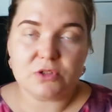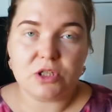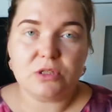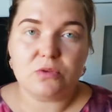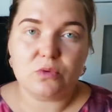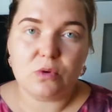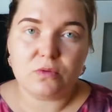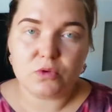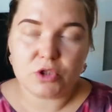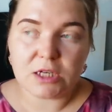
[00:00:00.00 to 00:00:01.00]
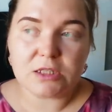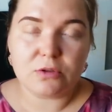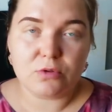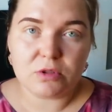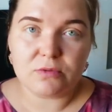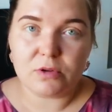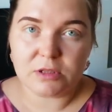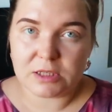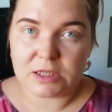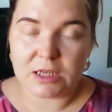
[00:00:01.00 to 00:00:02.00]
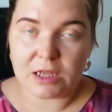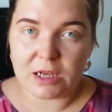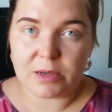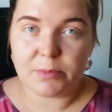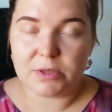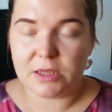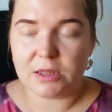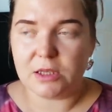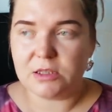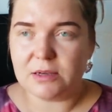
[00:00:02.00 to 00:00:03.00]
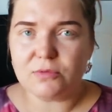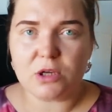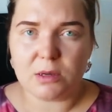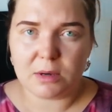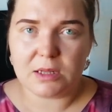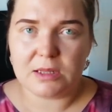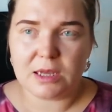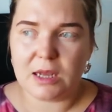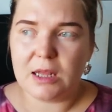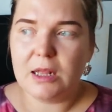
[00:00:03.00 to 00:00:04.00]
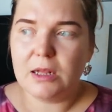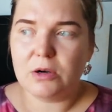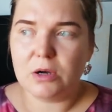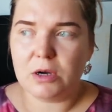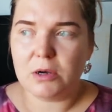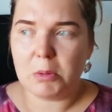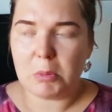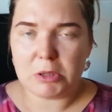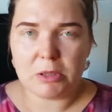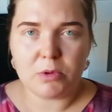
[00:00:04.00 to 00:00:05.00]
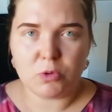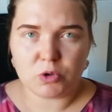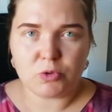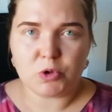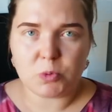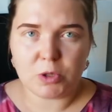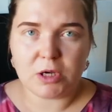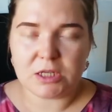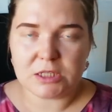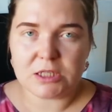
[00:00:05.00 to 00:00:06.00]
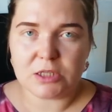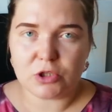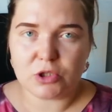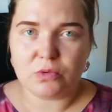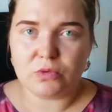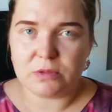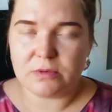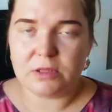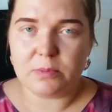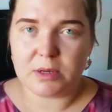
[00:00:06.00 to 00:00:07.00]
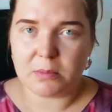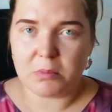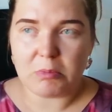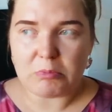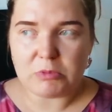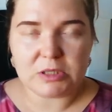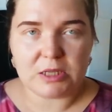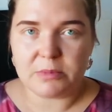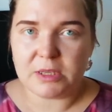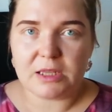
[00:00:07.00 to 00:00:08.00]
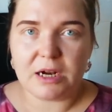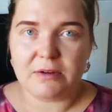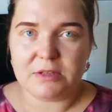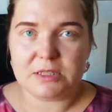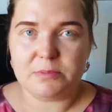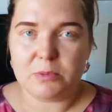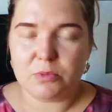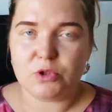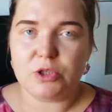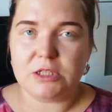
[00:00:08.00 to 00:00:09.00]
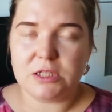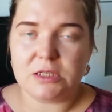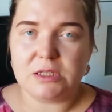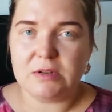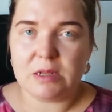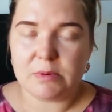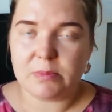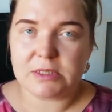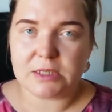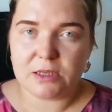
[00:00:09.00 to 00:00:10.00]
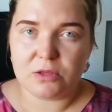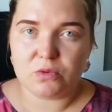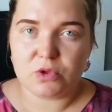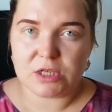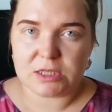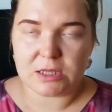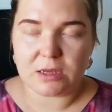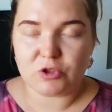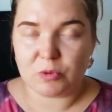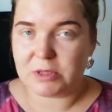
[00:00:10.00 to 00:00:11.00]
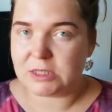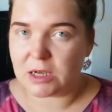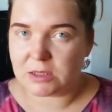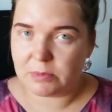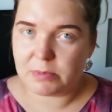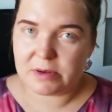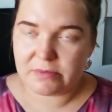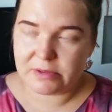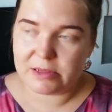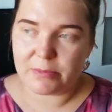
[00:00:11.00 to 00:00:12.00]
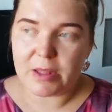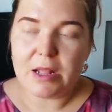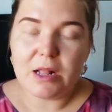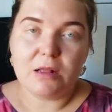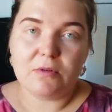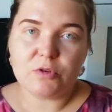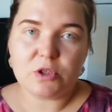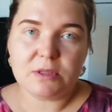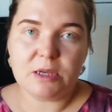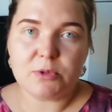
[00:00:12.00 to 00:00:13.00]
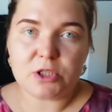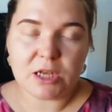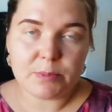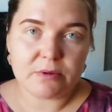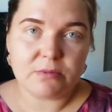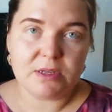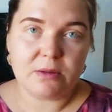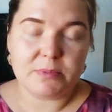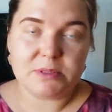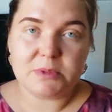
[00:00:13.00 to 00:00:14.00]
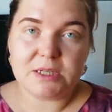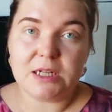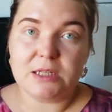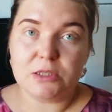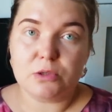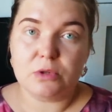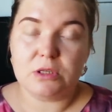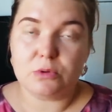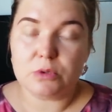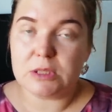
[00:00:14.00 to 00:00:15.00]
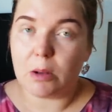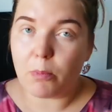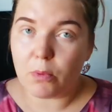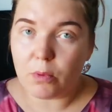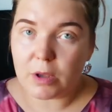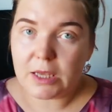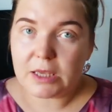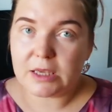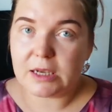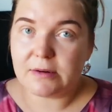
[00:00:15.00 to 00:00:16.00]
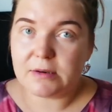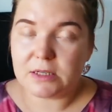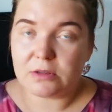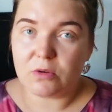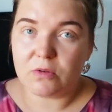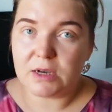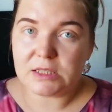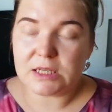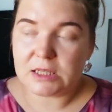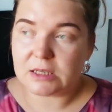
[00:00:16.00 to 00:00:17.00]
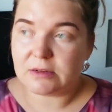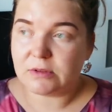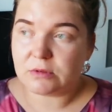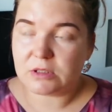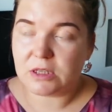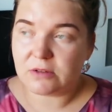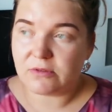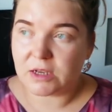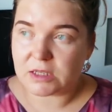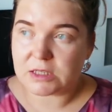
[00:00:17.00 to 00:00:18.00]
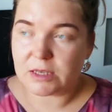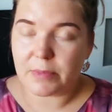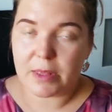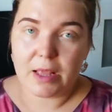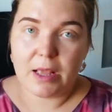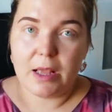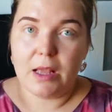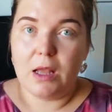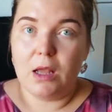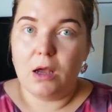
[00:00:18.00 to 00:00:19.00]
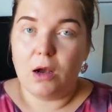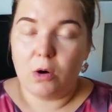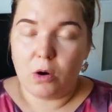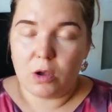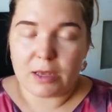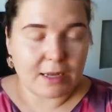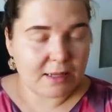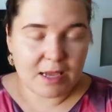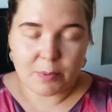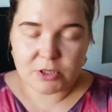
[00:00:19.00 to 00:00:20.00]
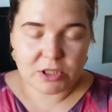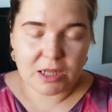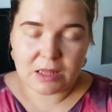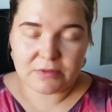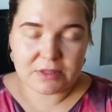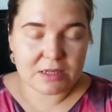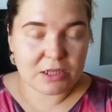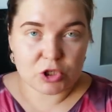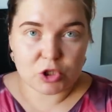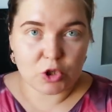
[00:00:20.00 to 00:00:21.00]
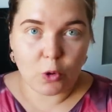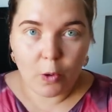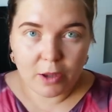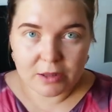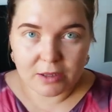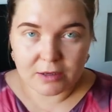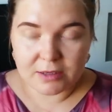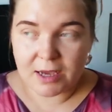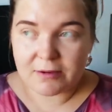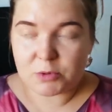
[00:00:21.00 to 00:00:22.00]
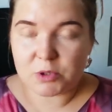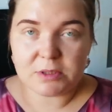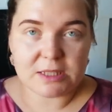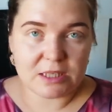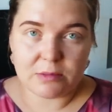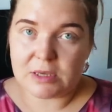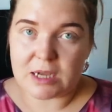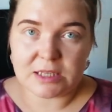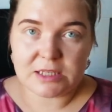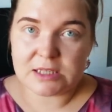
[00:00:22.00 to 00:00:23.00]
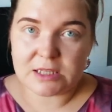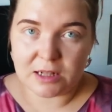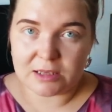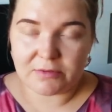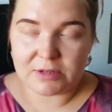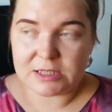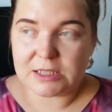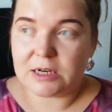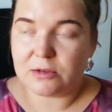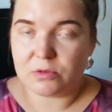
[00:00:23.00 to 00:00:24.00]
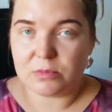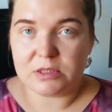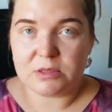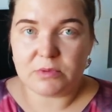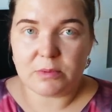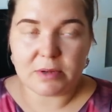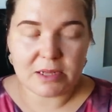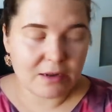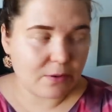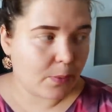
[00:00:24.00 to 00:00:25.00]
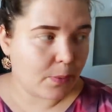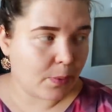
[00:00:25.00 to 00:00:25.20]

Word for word: совершенно с другого участка, но довольно-таки такая компетентная девушка, молодая. А, она меня уже очень много раз достаточно удивила. Прям, ну, не знаю, мне нравится. Мне бы очень хотелось, наверное, попасть к ней на участок, чтобы нас как-то перевели. В общем, она пришла, первым делом посмотрела на Сонину стопу и говорит, у вас энтеровирусная инфекция. Ой, когда я прочитала в интернете, что это, я вообще, мы с таким никогда не сталкивались, ни разу мы этим не болели.